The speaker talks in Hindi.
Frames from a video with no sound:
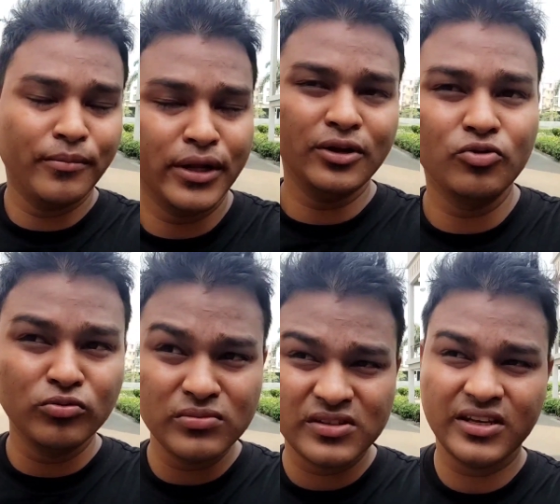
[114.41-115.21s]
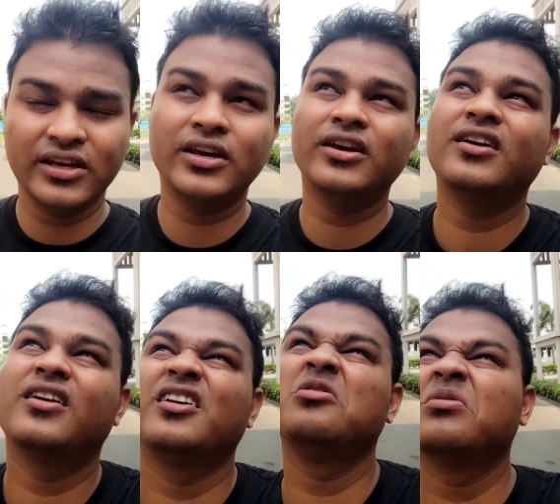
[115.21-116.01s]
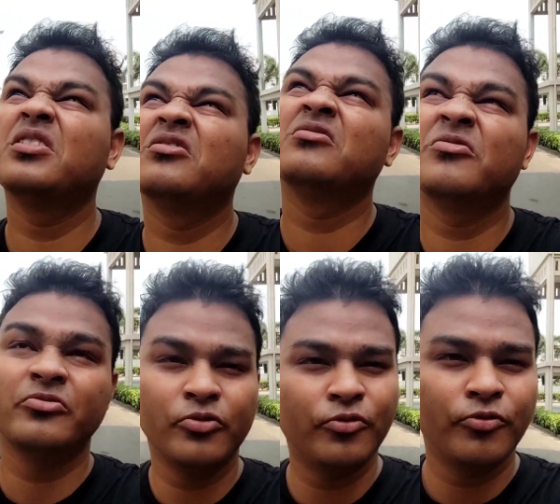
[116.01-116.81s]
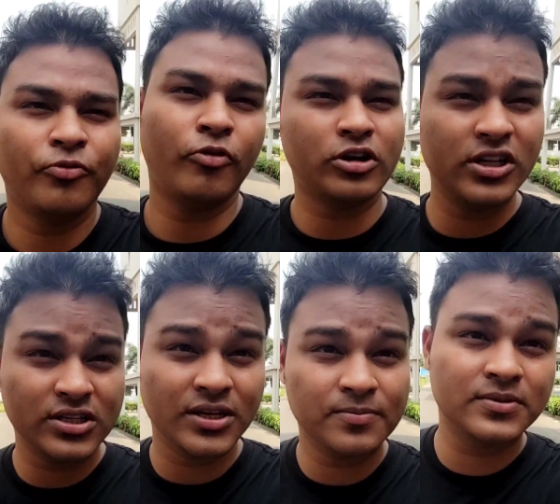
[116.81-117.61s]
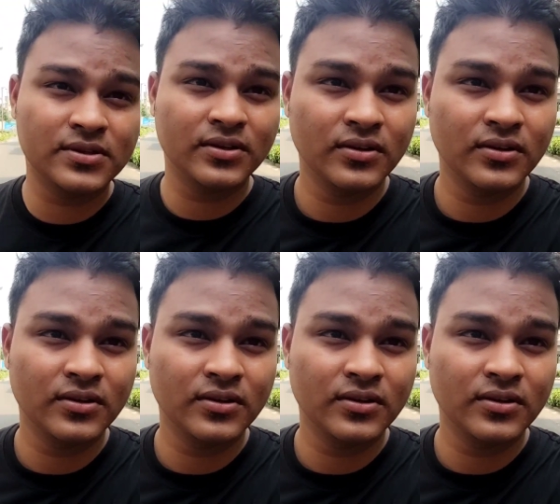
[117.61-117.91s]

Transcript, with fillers: मेरे रूम से करीबन 40 स्टेप्स